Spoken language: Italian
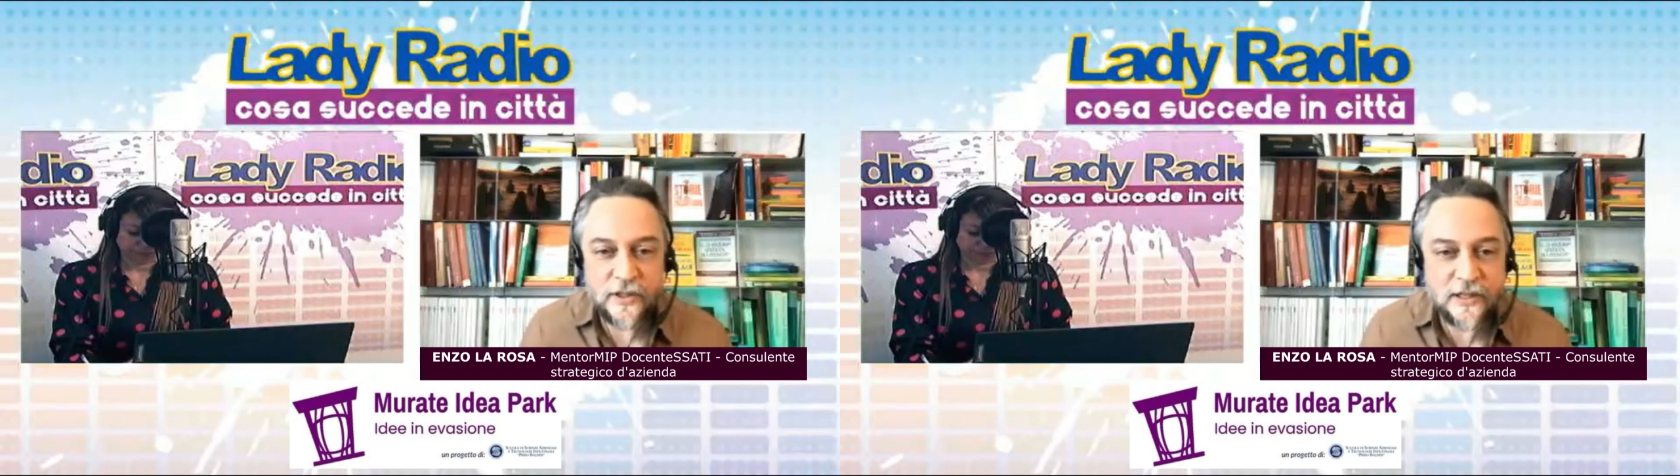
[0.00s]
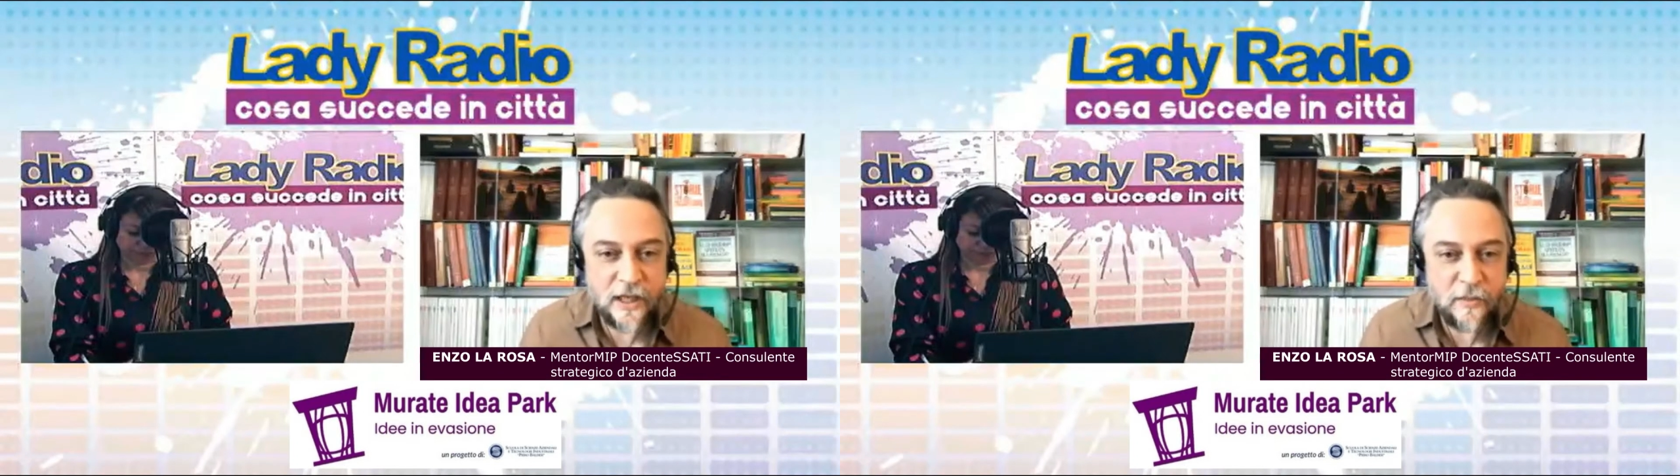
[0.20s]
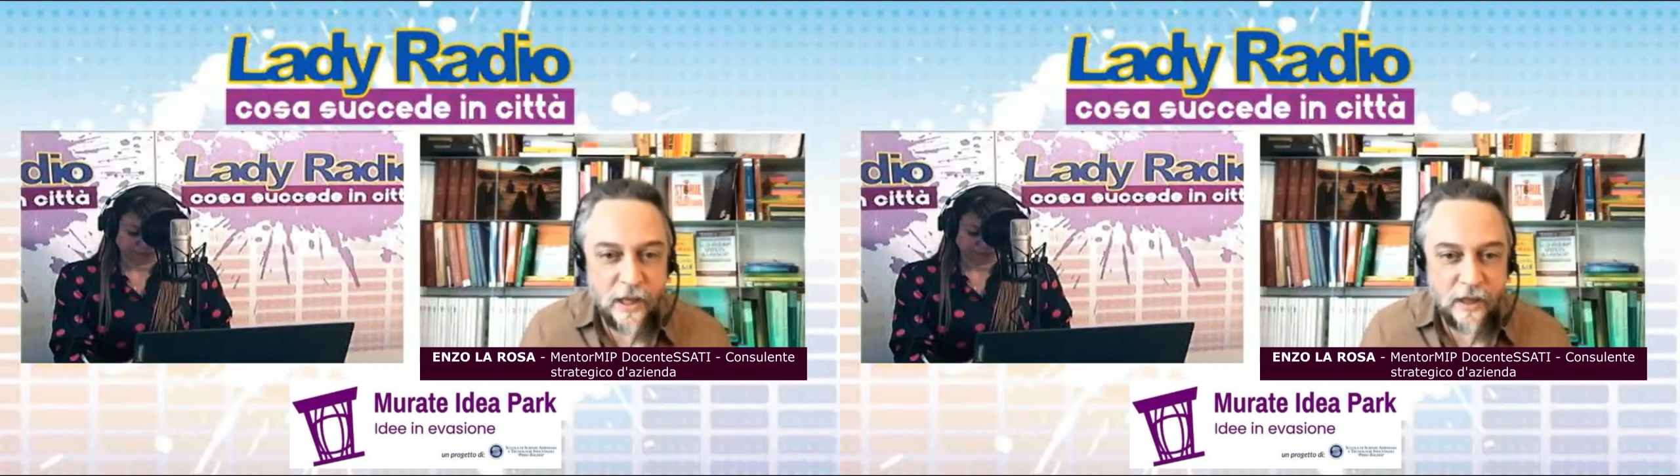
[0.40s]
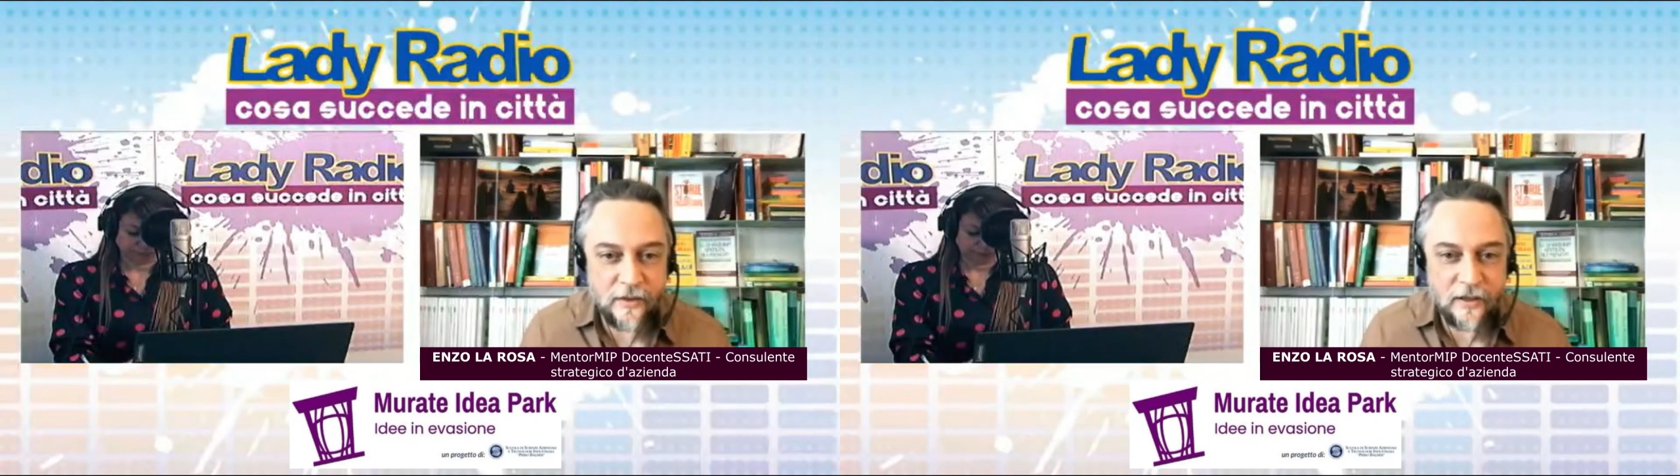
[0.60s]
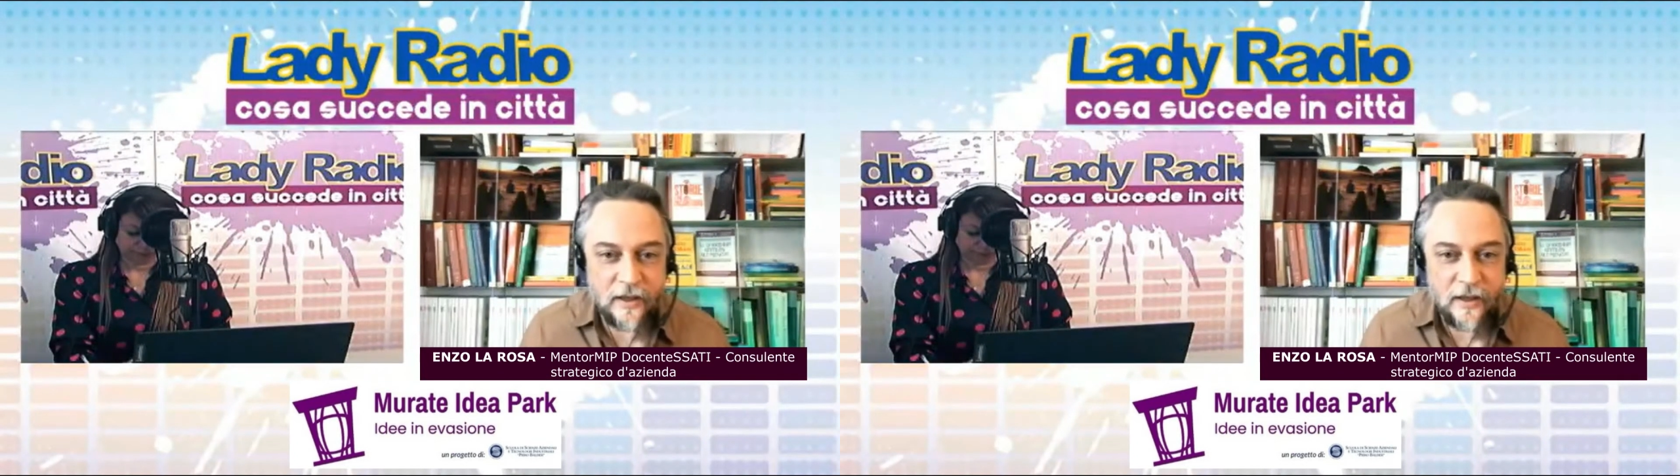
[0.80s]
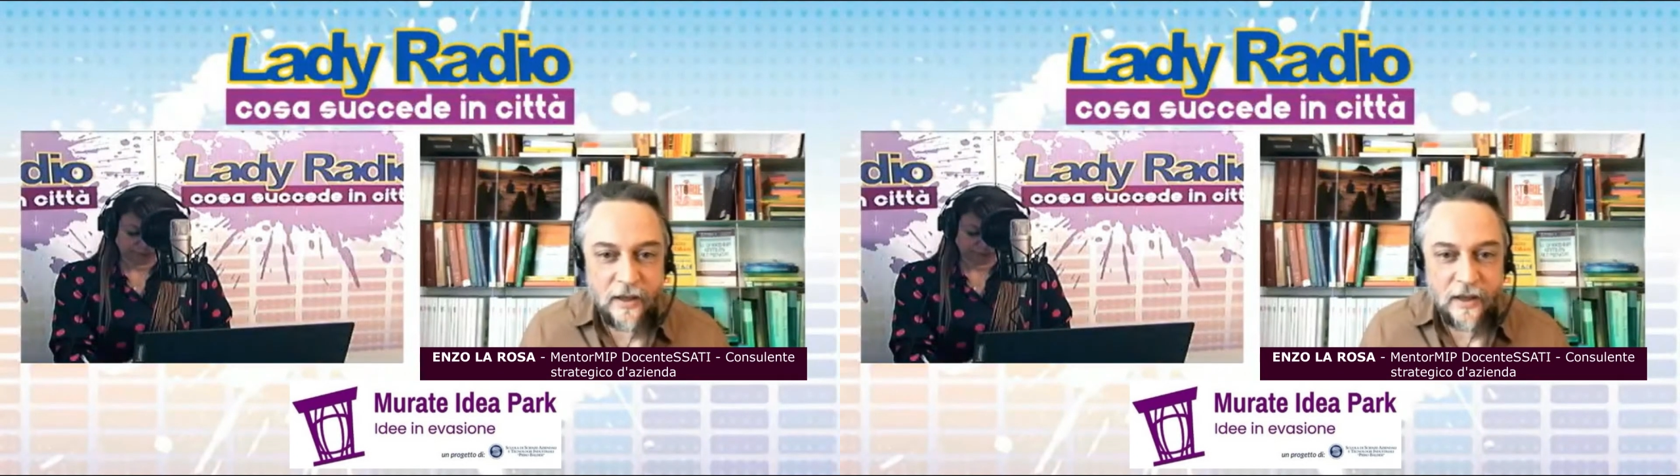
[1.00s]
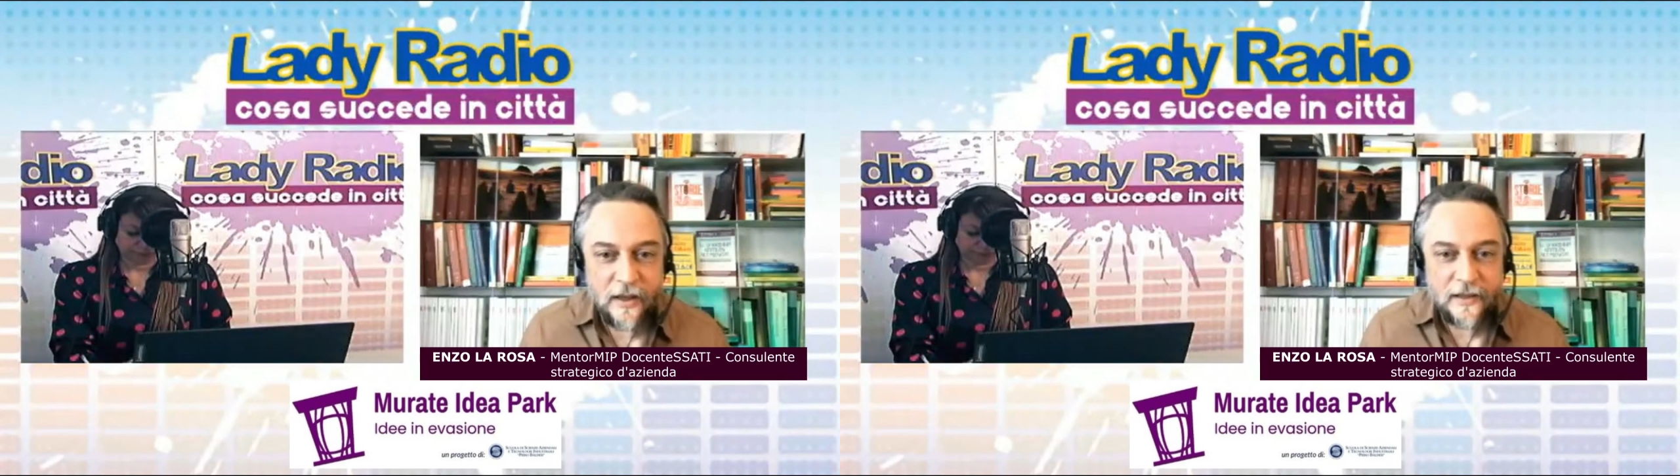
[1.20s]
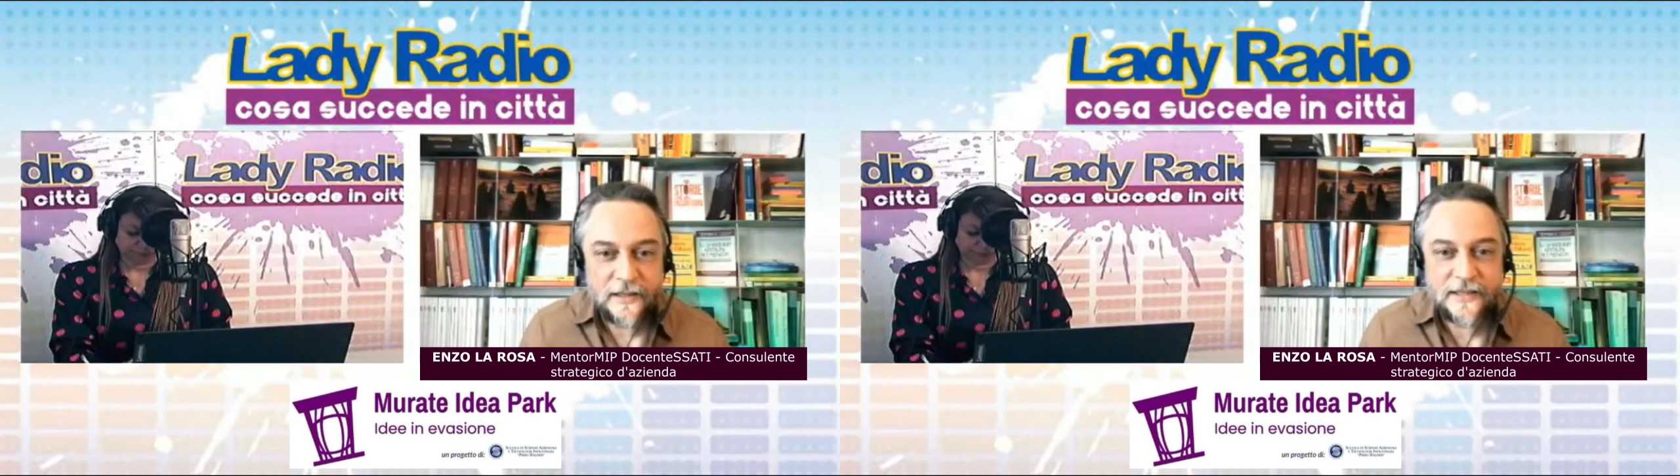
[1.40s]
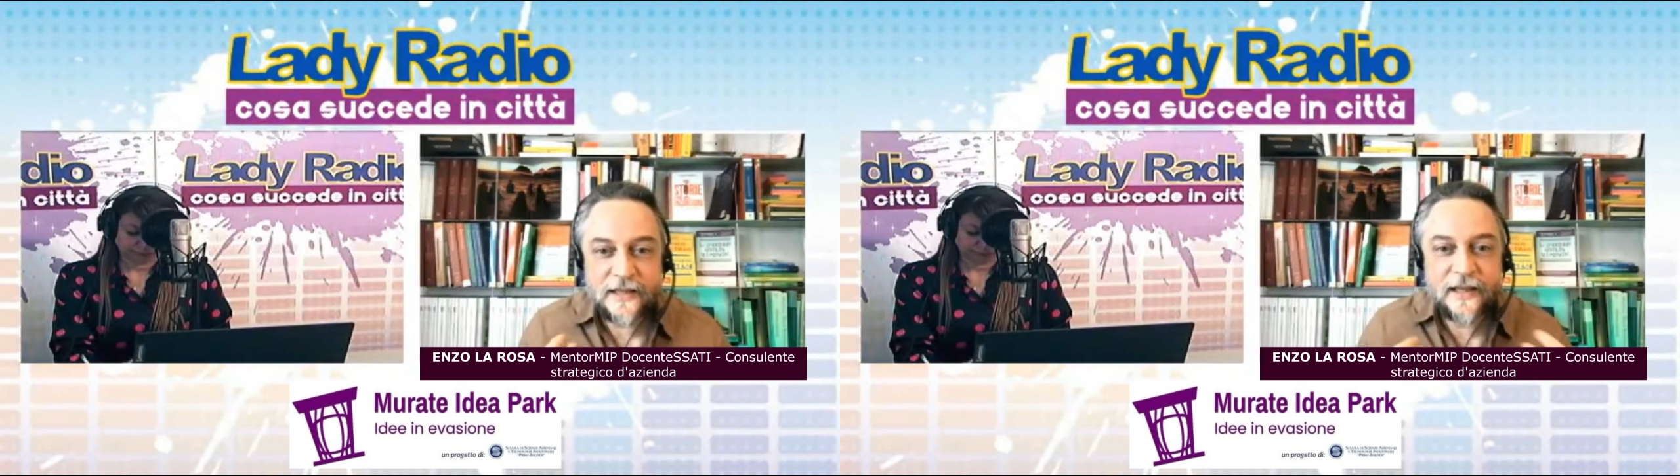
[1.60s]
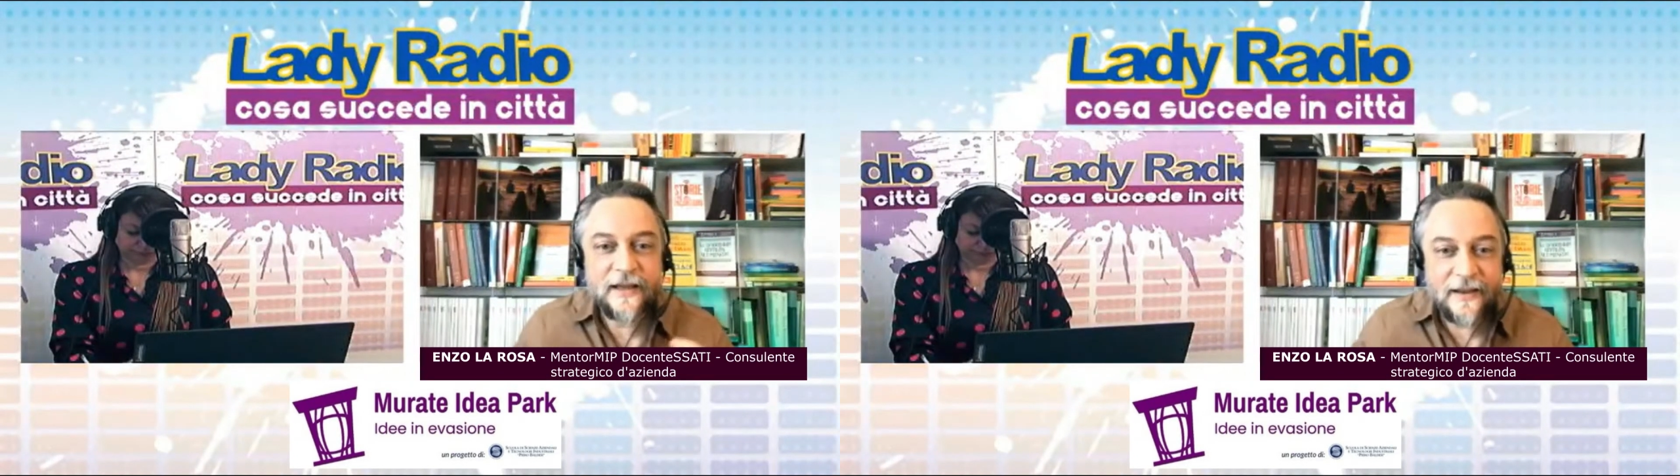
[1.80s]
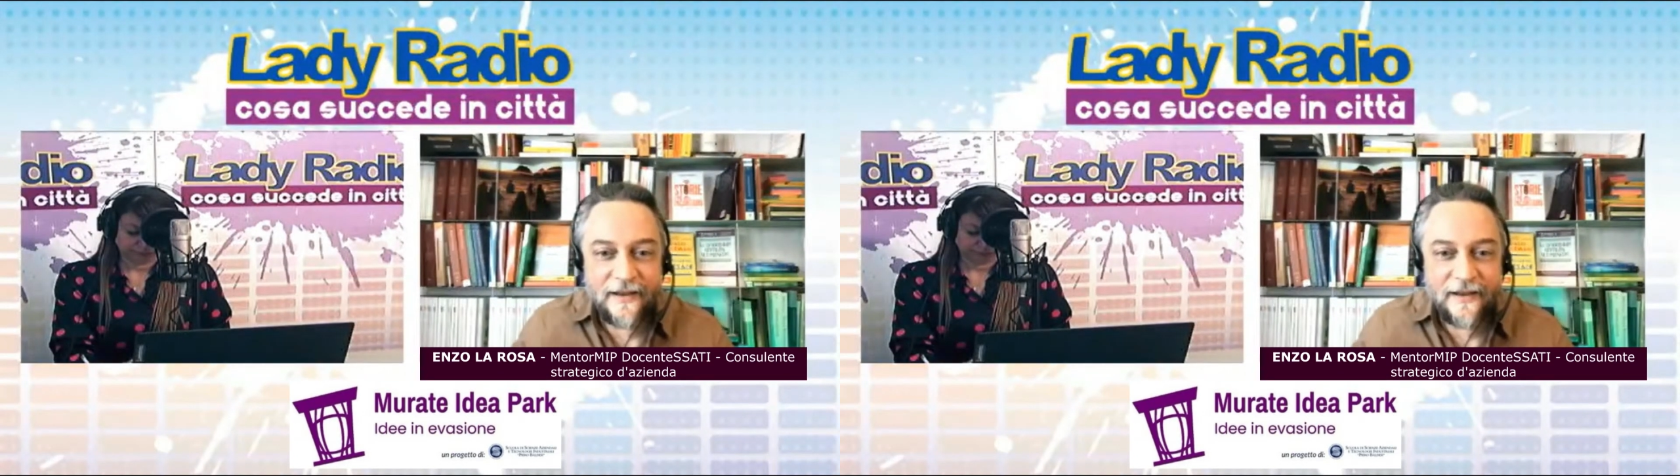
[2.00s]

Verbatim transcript: StreamYard, se